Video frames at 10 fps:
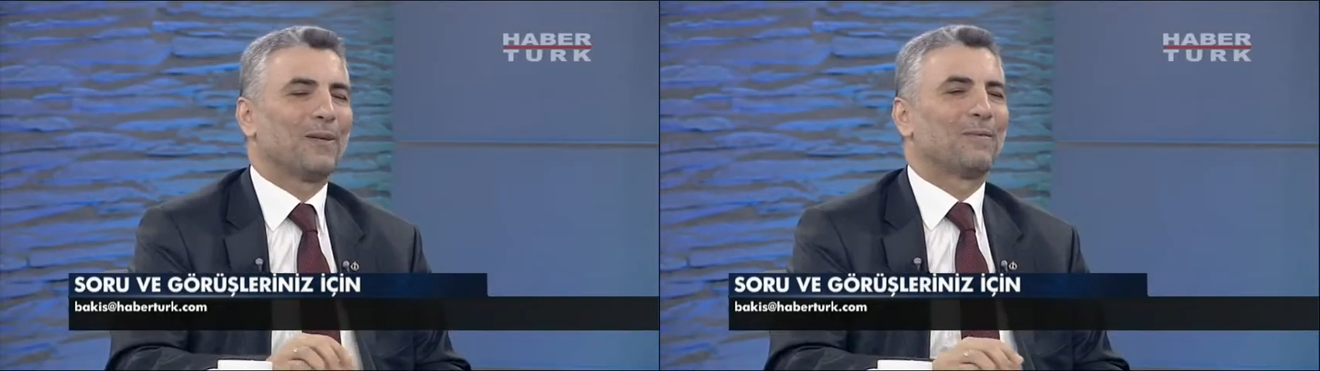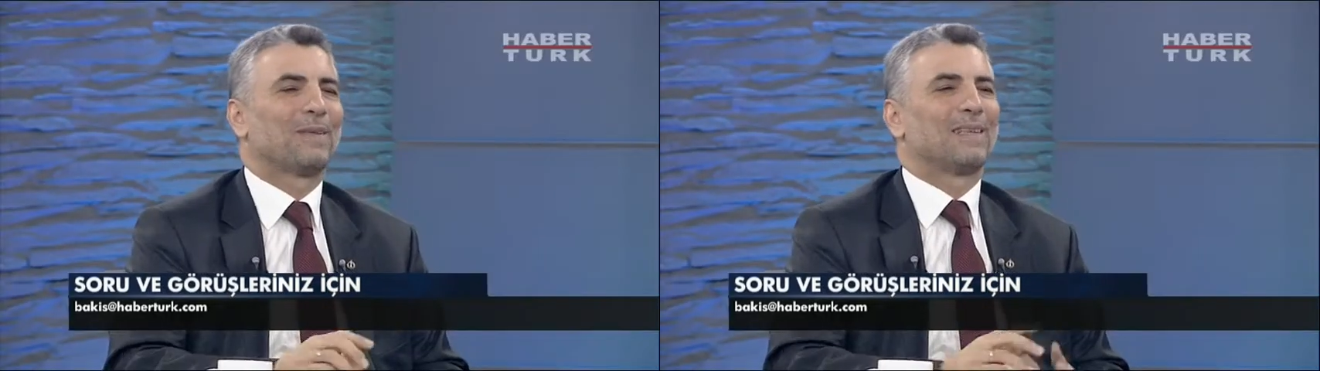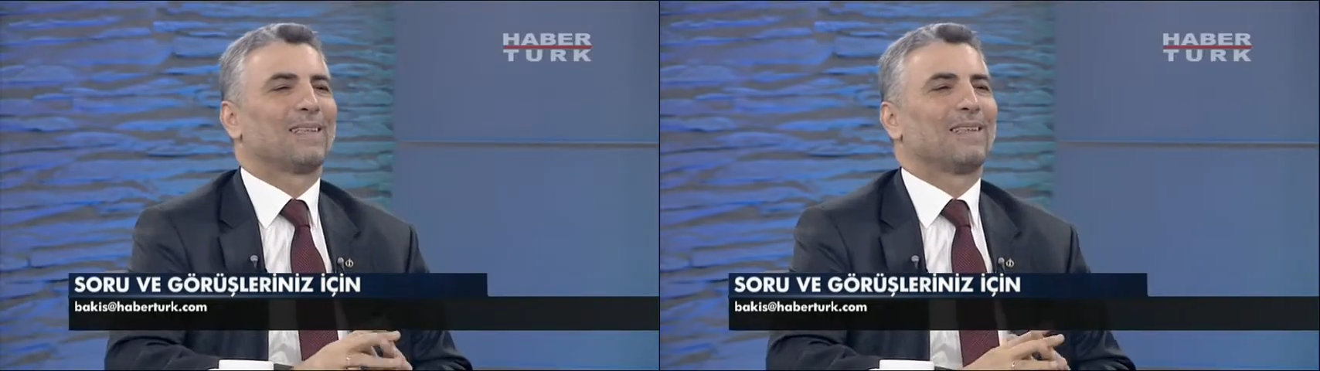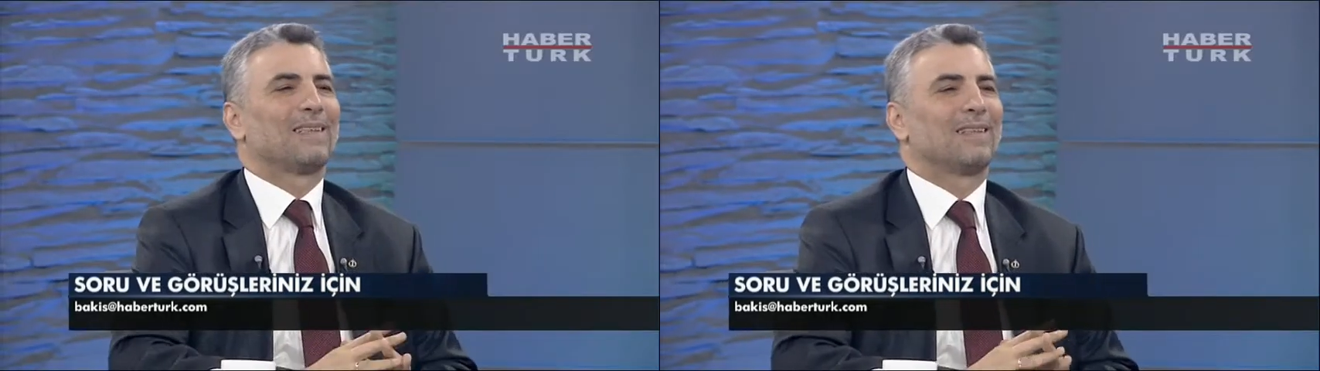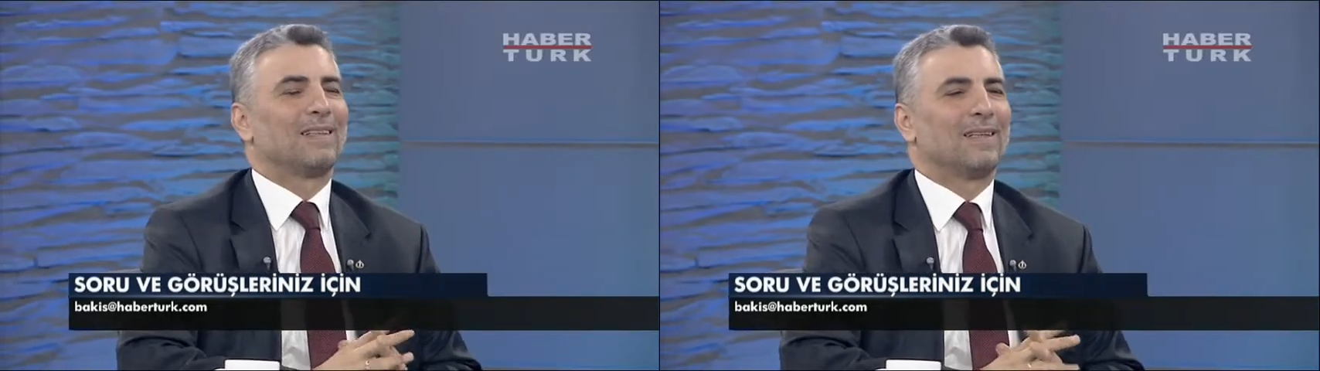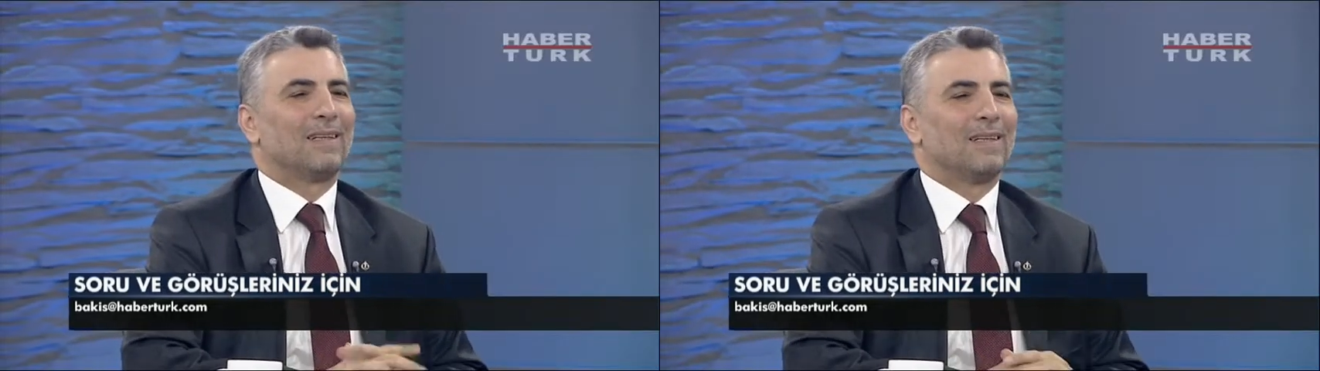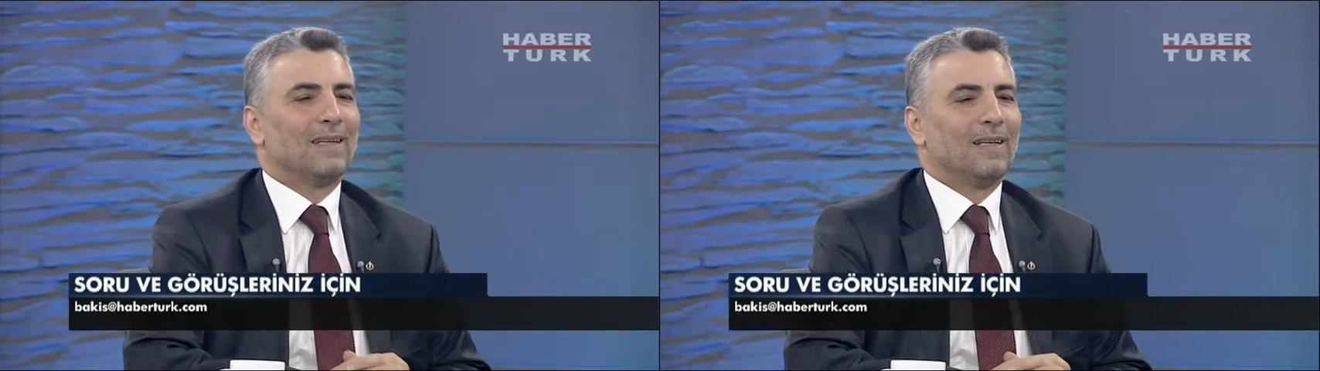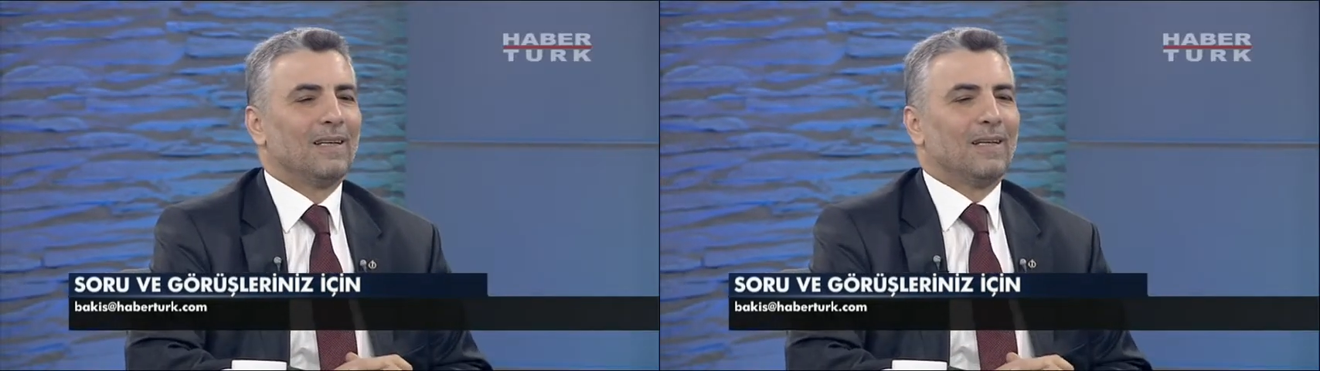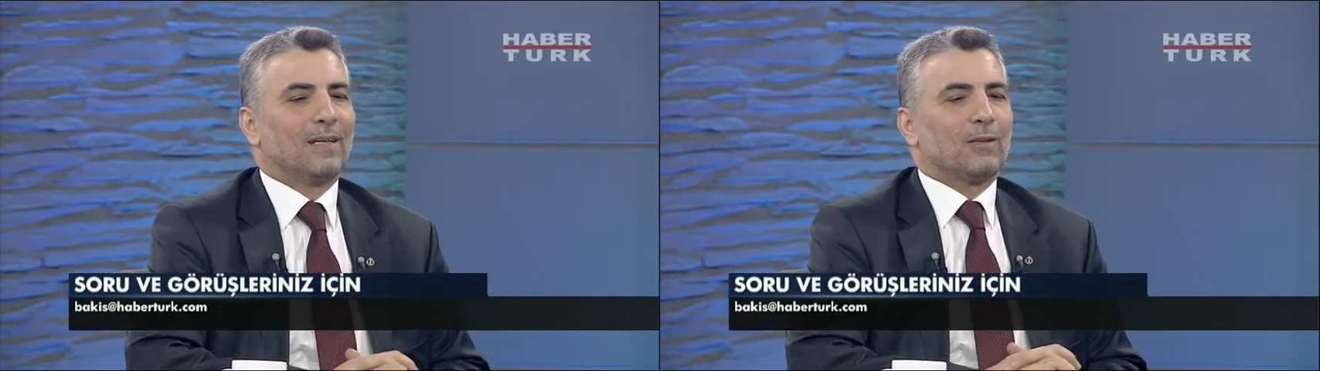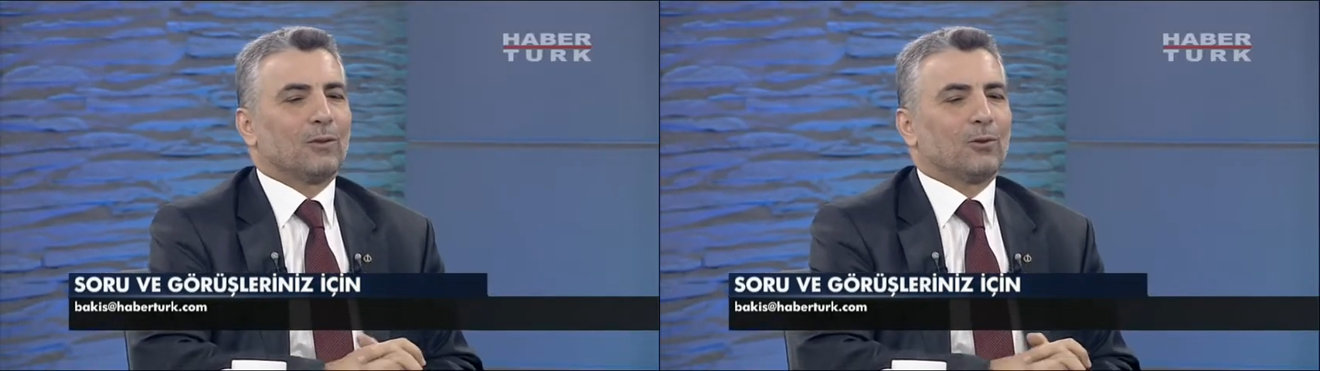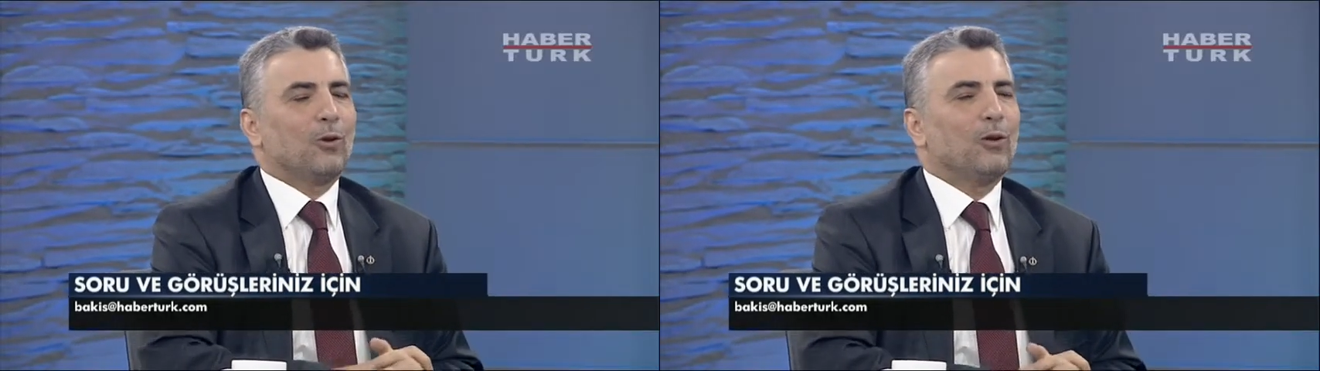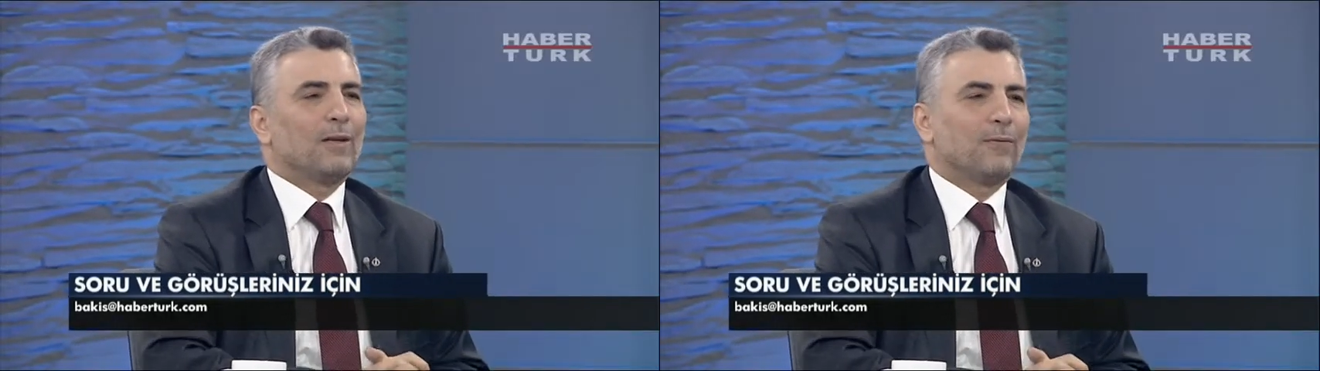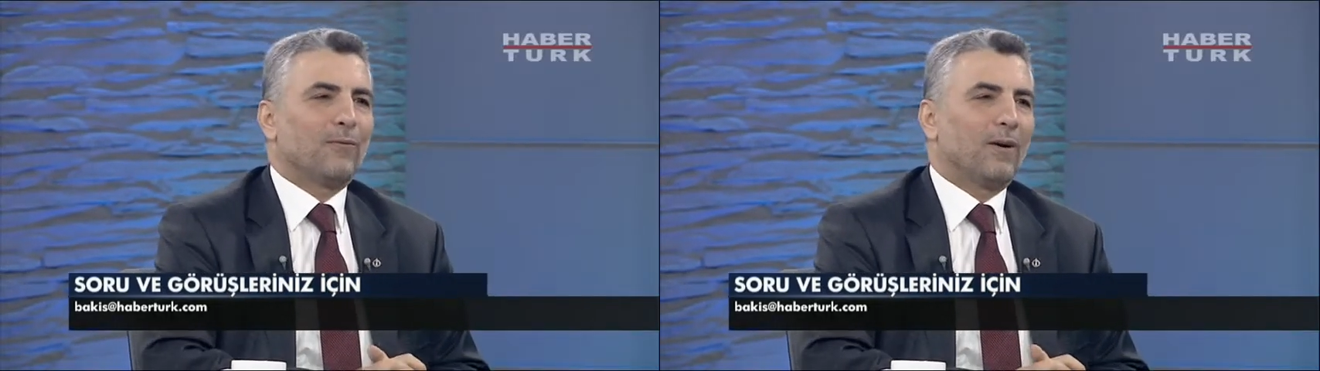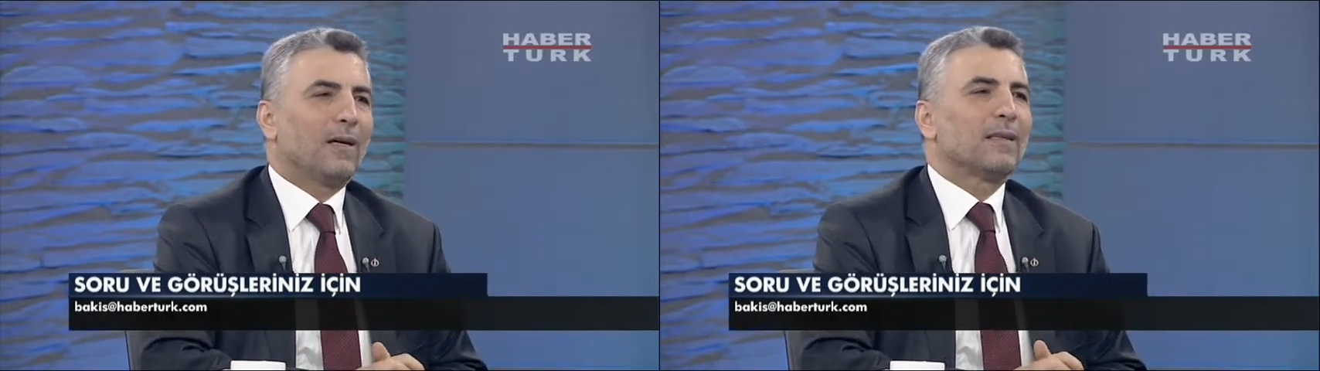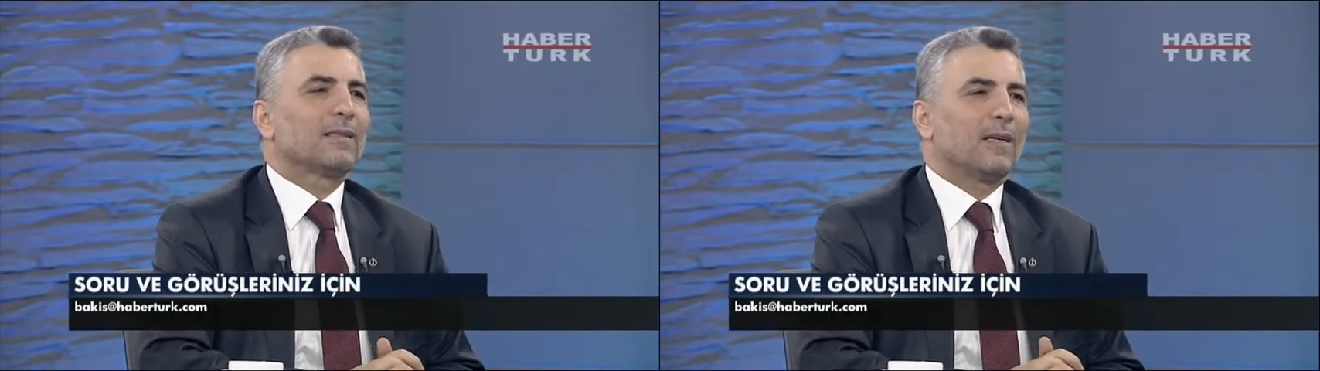Bekliyor muydunuz? merkezin Şöyle, faiz, faiz